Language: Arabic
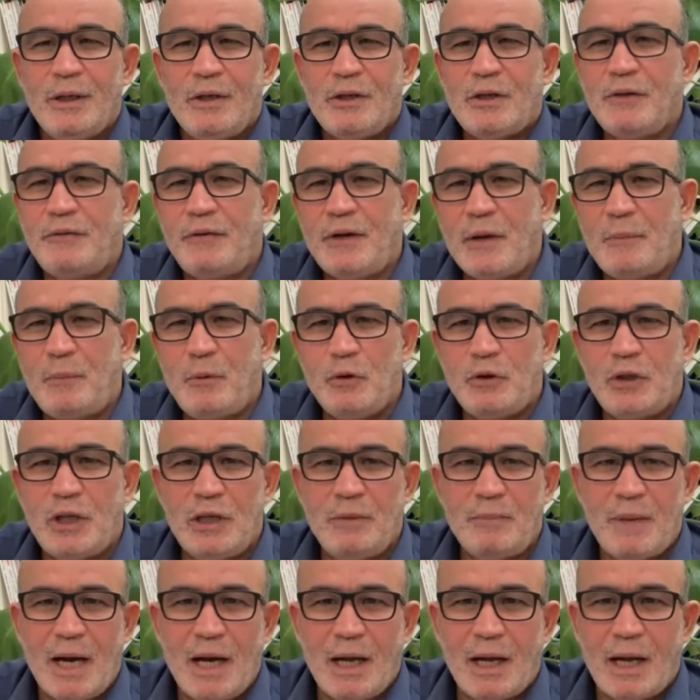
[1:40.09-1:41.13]
شفنا
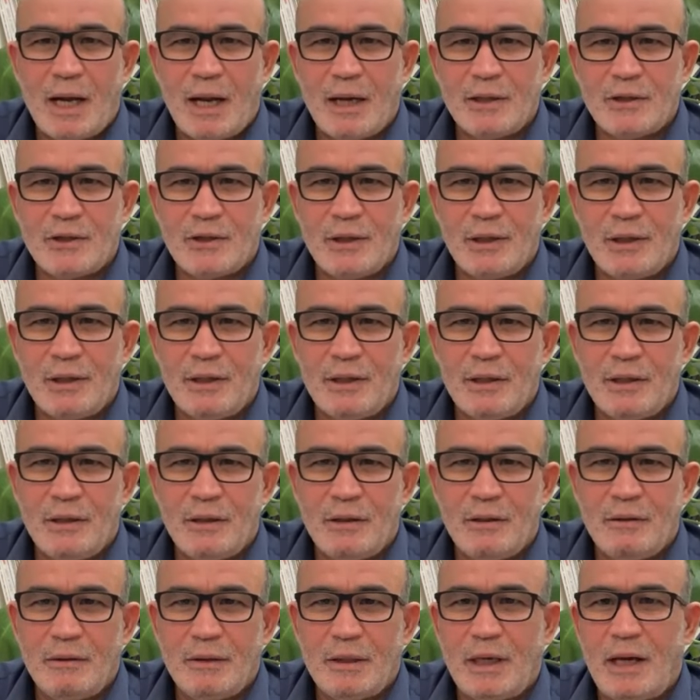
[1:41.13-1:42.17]
بوتين مع كارلسون
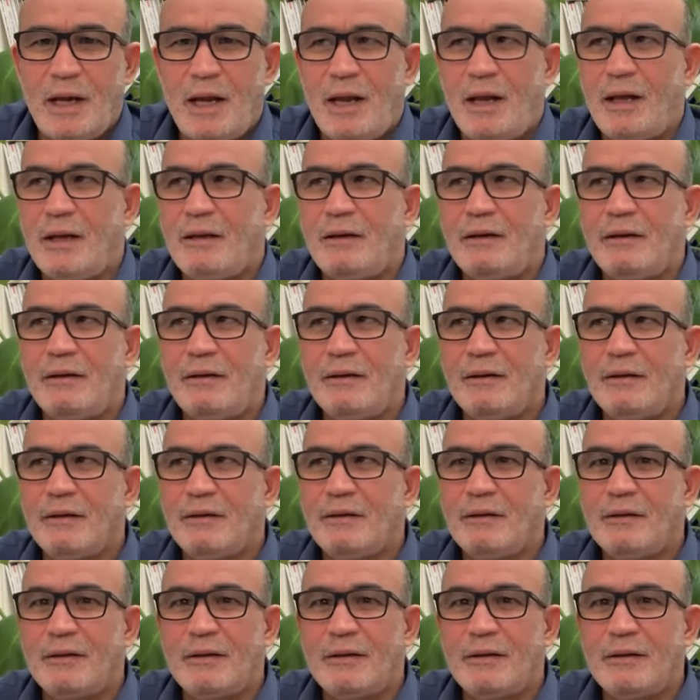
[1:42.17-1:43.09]
كان